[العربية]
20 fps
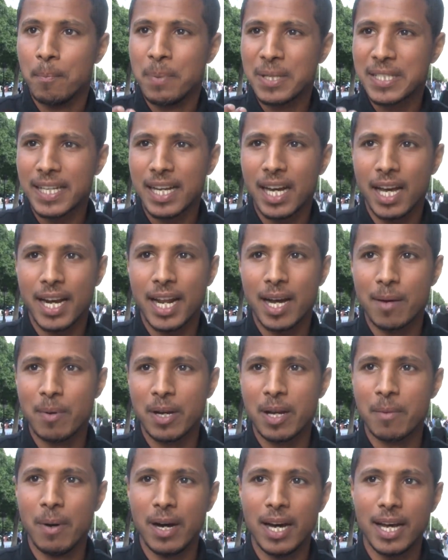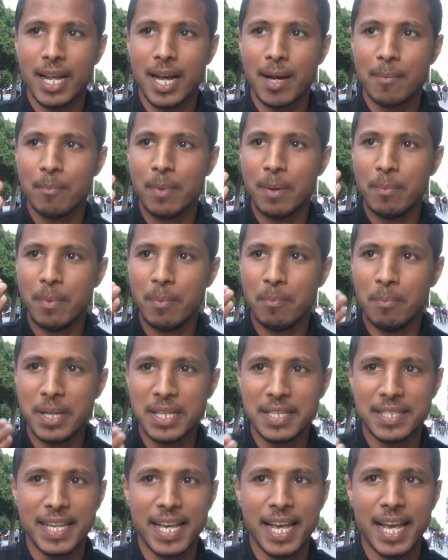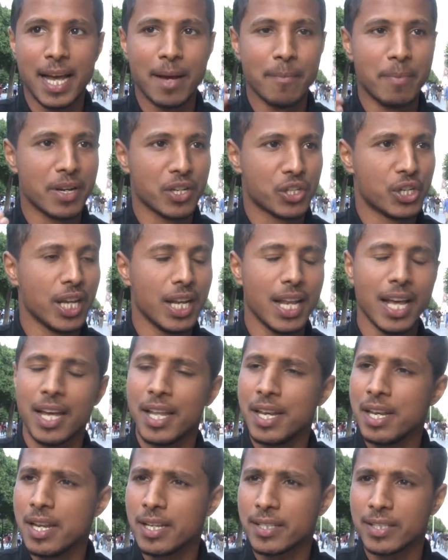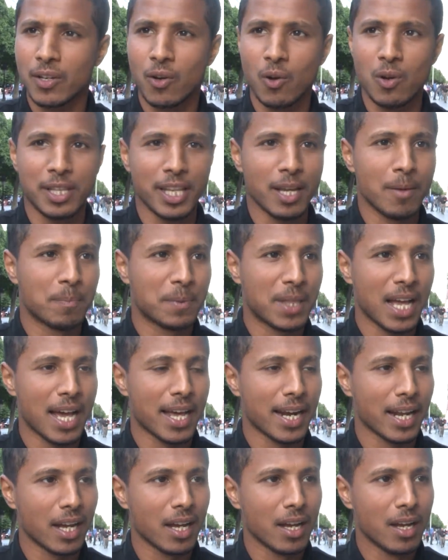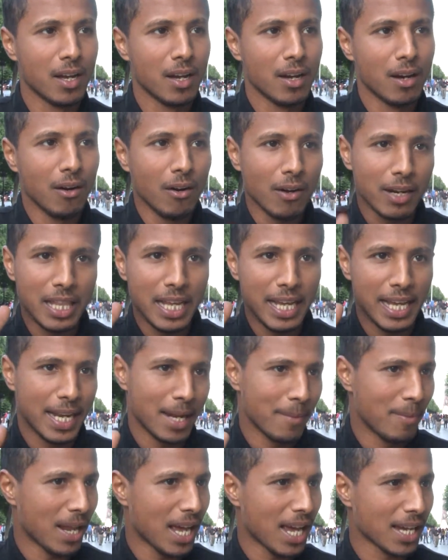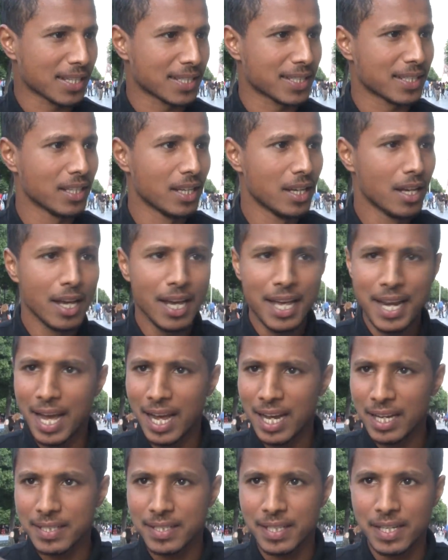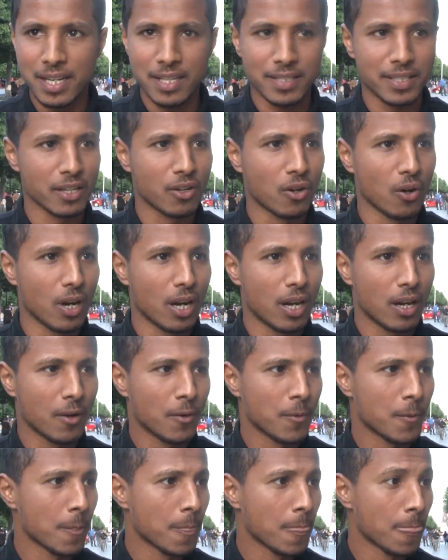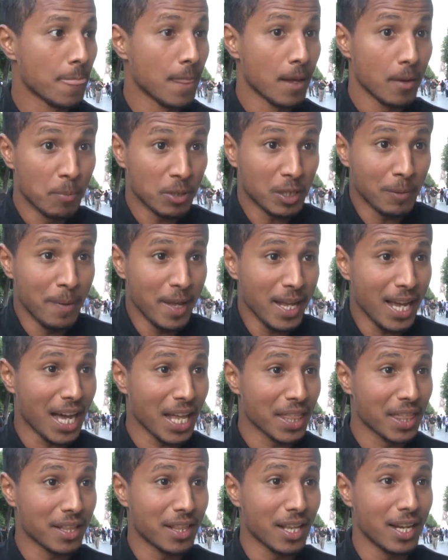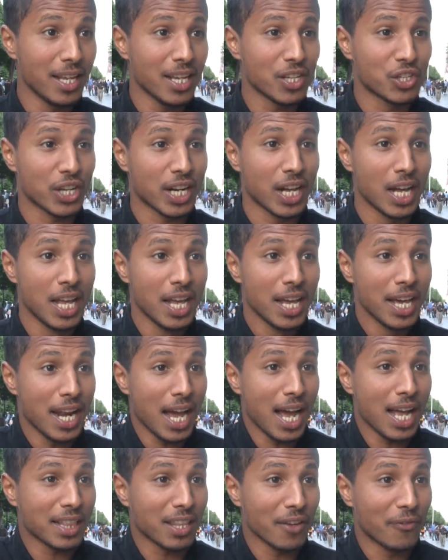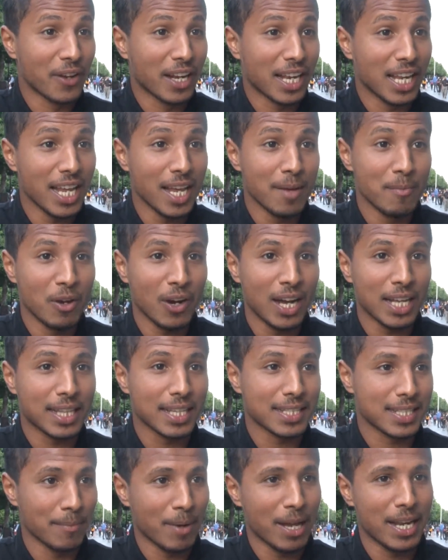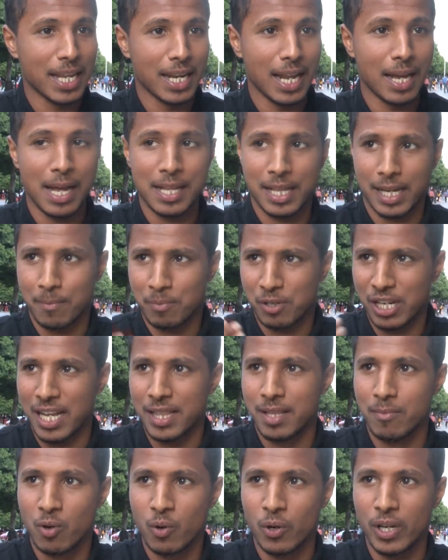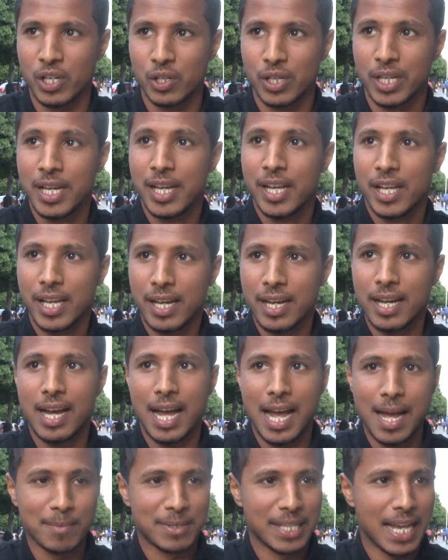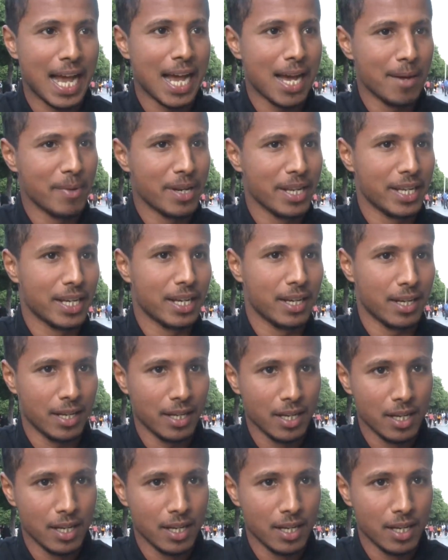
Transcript: بصغارها بكبارها بنساها برجالها الناس الكل تحب تحرق اور لا انا بالعكس انا عكس الناس الكل ضد الهجره بطبيعه ضد الهجره انا حتى في كلامي وحتى سامحني انا حتى كمش قدم نقدم روحي آه، حمزه عامري